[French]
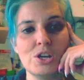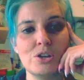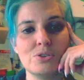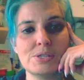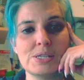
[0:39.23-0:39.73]

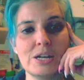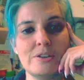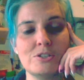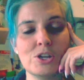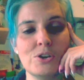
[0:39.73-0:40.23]
le
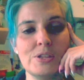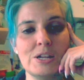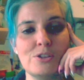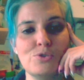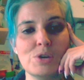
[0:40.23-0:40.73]
ciel tonne et
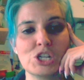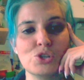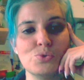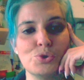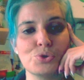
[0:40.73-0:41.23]
les nuages
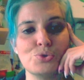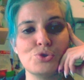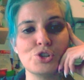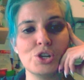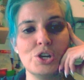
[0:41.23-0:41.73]
nous
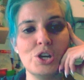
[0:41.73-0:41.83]
grugent.